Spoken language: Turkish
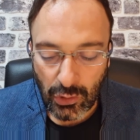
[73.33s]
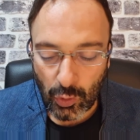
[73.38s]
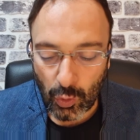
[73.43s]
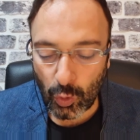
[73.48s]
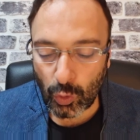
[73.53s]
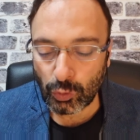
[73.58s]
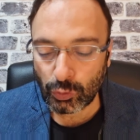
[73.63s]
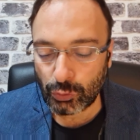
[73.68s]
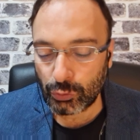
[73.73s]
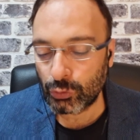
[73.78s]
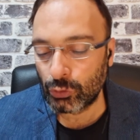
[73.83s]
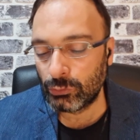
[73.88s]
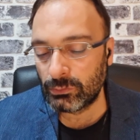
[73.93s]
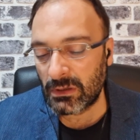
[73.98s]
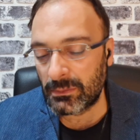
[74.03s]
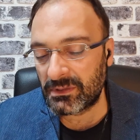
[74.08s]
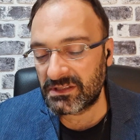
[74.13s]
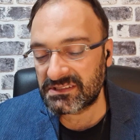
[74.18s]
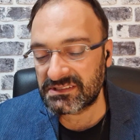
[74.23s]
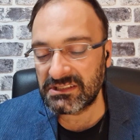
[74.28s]

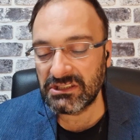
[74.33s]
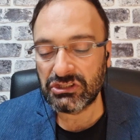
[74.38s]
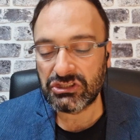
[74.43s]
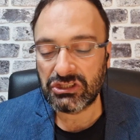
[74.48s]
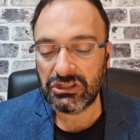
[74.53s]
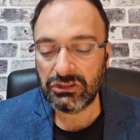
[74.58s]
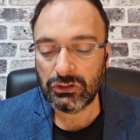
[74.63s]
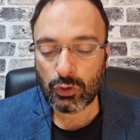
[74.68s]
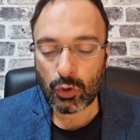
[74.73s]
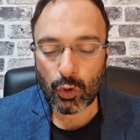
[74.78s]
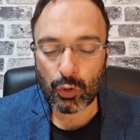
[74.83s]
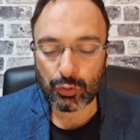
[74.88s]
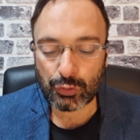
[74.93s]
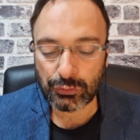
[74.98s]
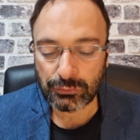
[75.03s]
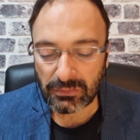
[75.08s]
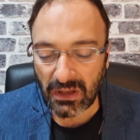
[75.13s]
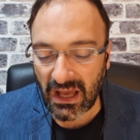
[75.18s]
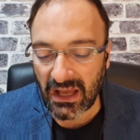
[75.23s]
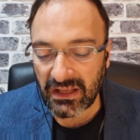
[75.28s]
öldürülmemesi için
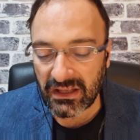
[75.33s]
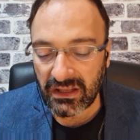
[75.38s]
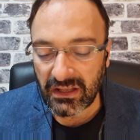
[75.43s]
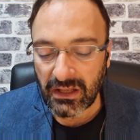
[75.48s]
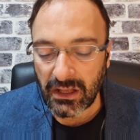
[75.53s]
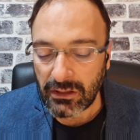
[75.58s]
korunma